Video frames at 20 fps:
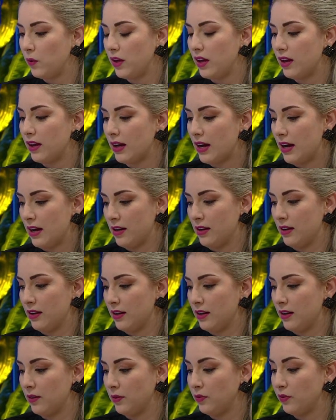e
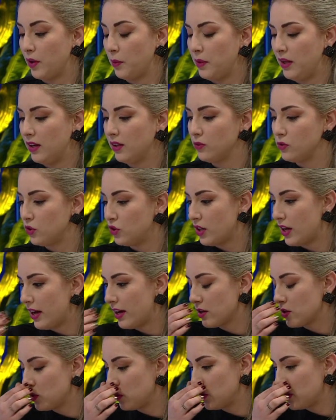a família do
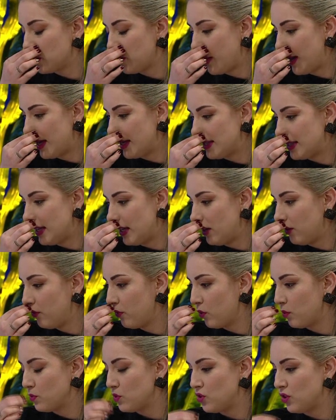Jackson, os pais dele,
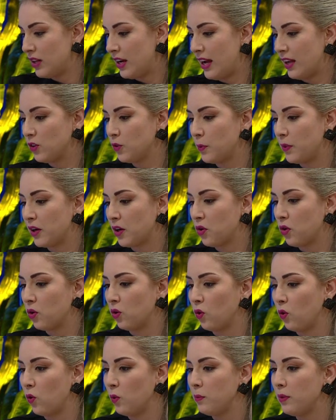fomos direto para a
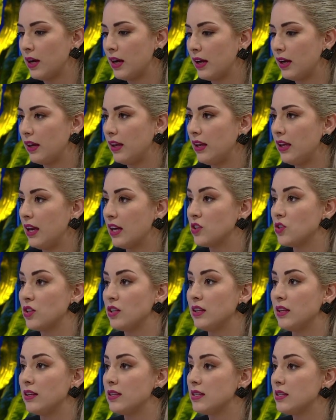Colômbia e a
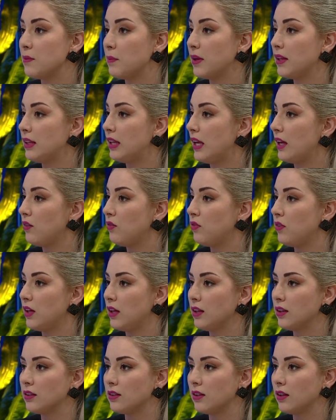gente se
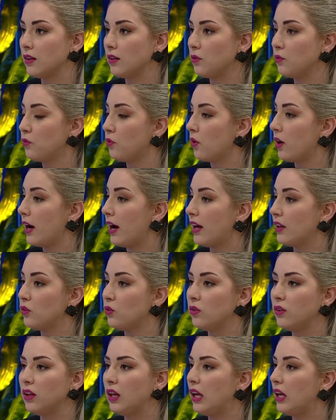manteve
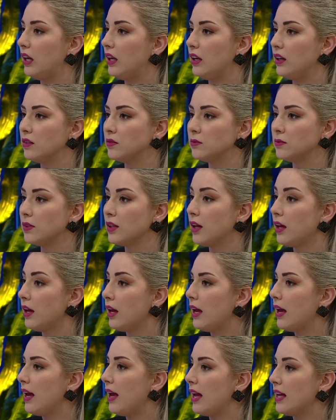focado nele.
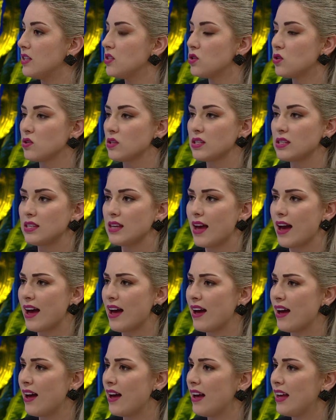Redes
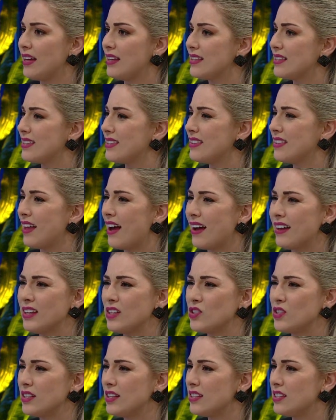sociais,
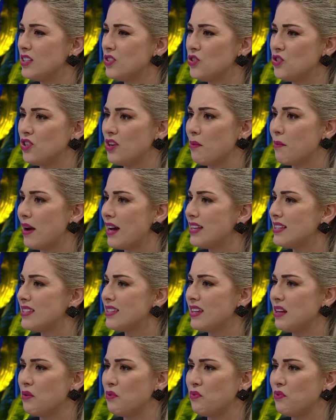nada a gente assistia
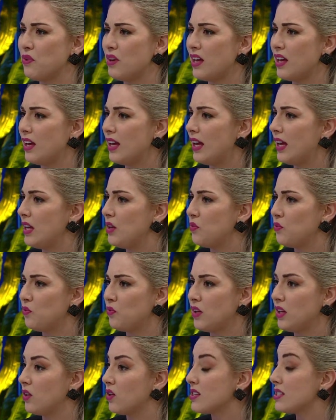mais, TV,
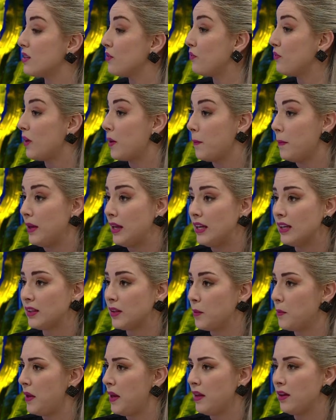enfim, nossa família
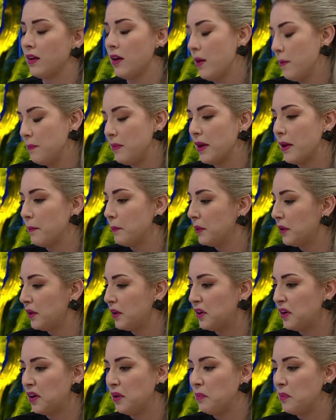também, minha
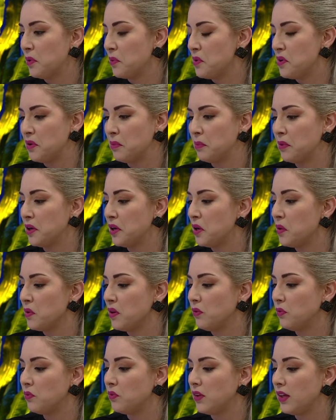mãe, meu irmão,
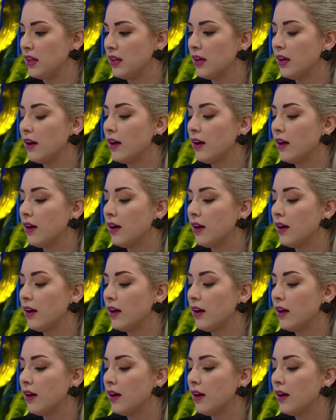enfim.